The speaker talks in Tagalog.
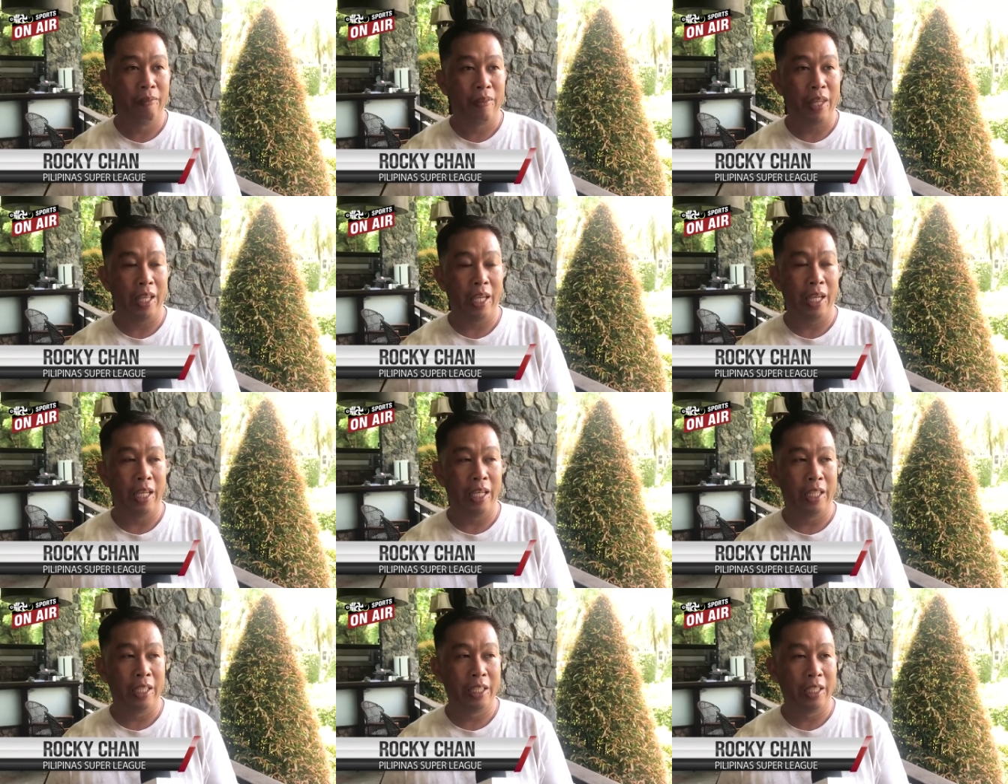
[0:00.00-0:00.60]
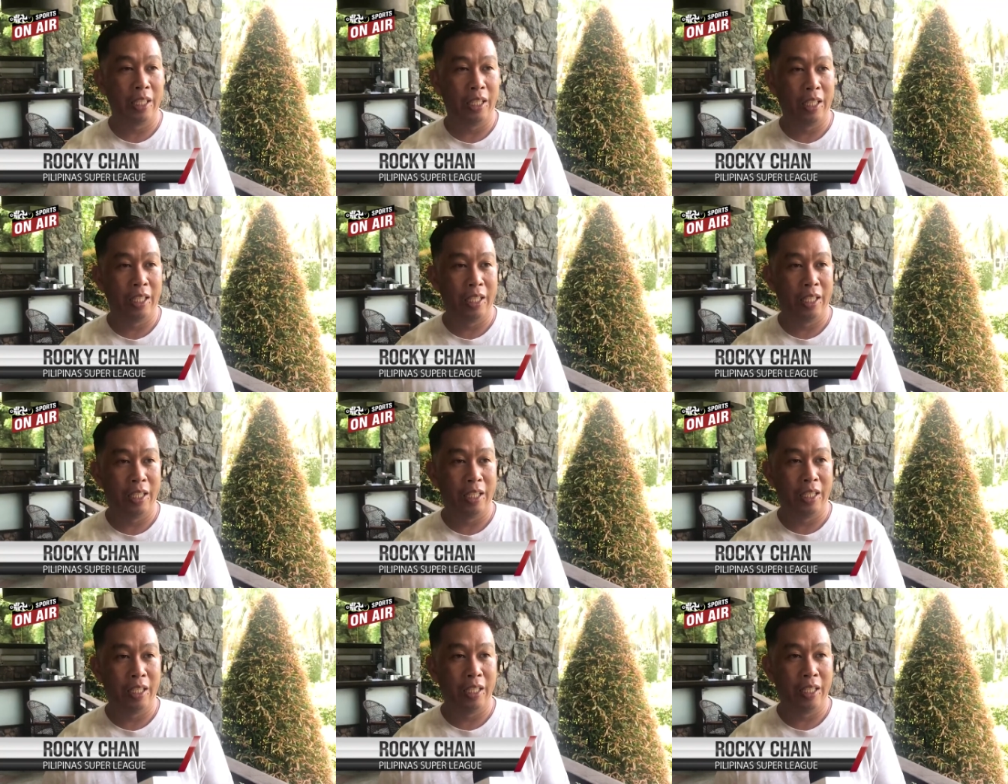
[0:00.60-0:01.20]
and
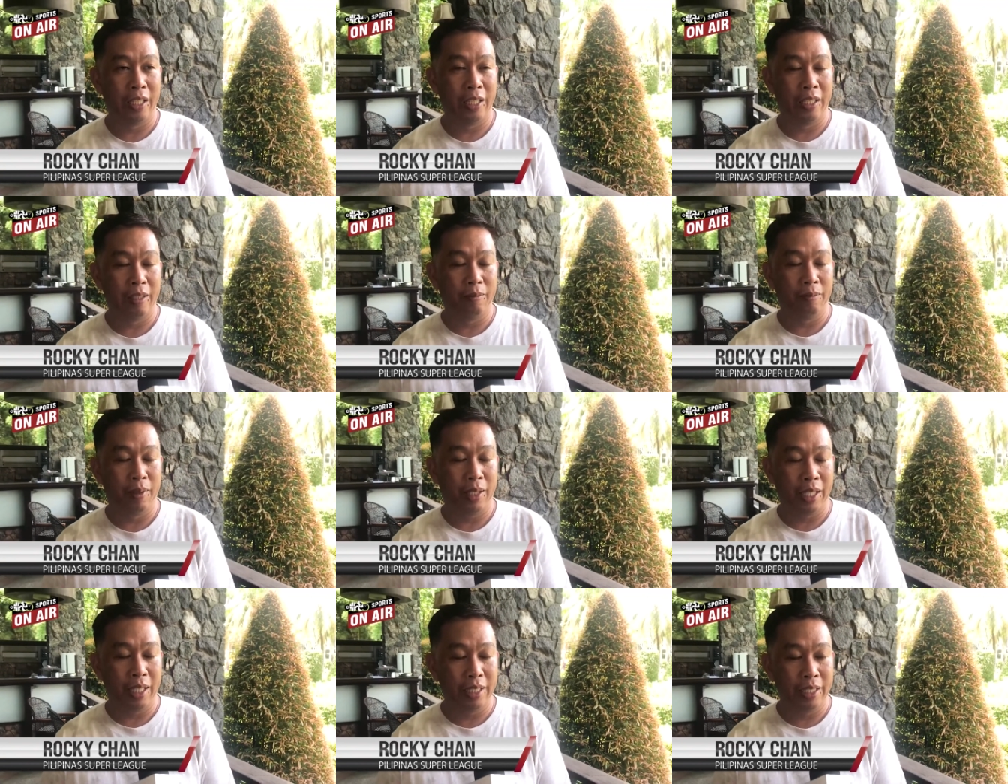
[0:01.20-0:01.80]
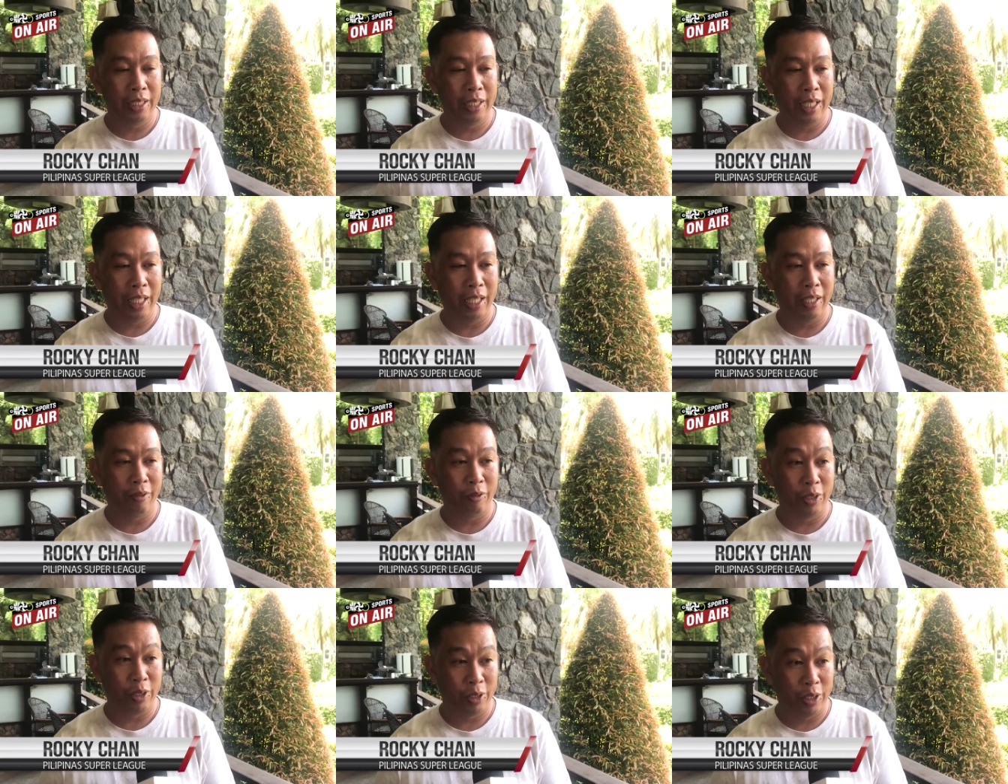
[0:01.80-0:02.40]
uh, maganda
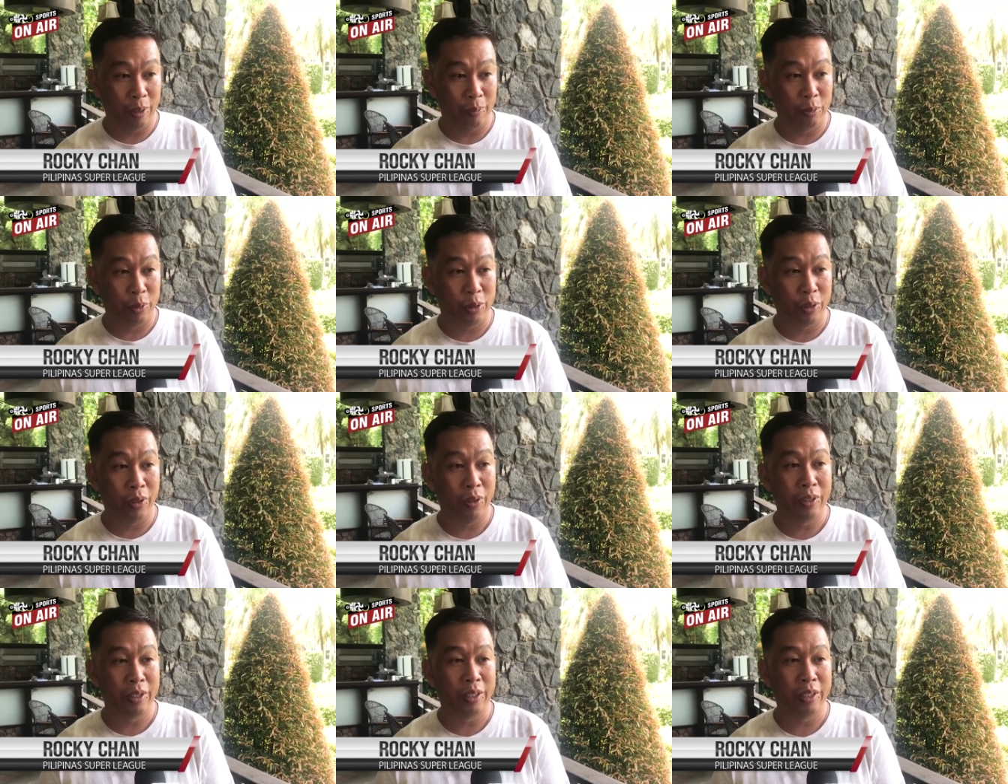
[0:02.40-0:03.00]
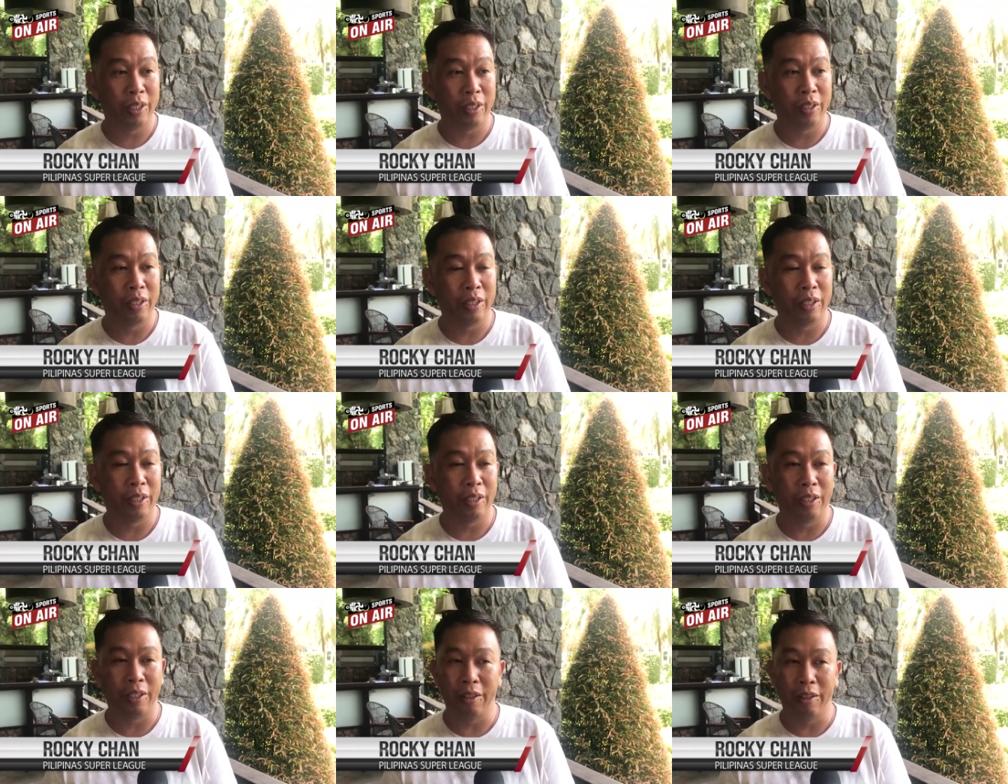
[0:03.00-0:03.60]
ang reception ng
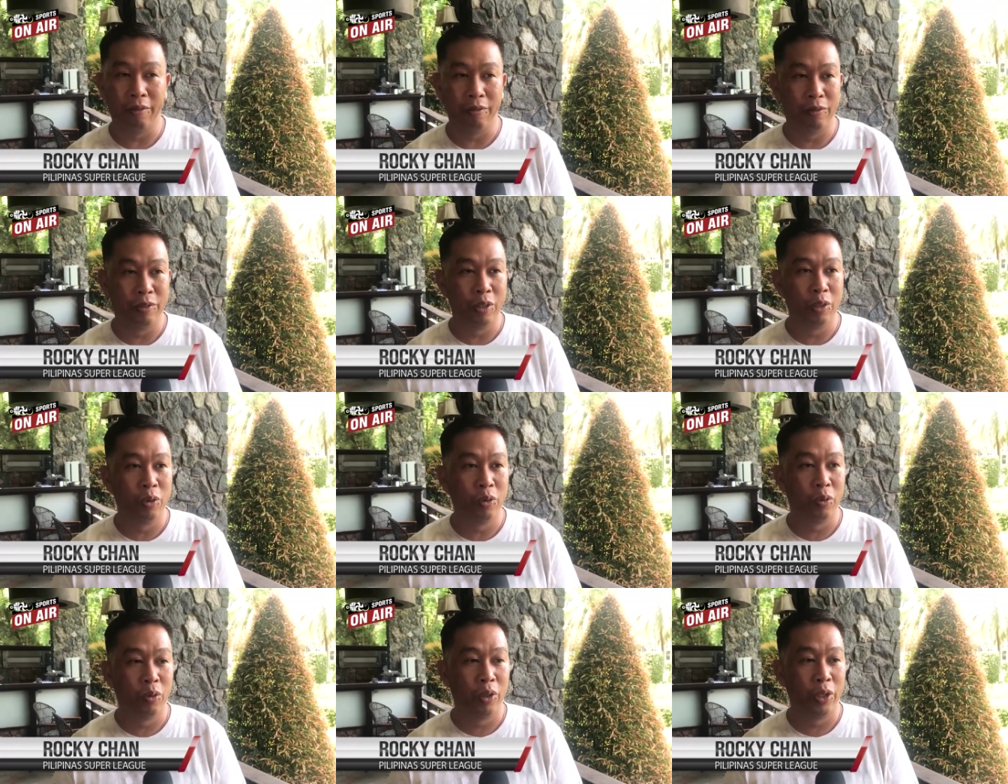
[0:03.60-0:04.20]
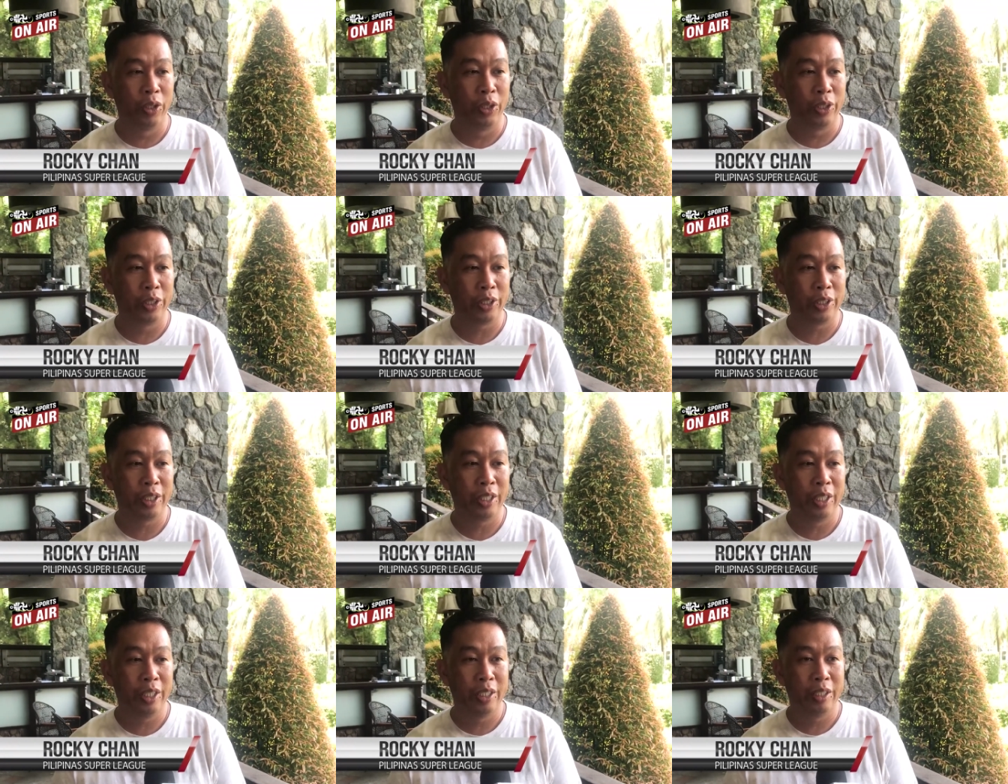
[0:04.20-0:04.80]
um, viewers,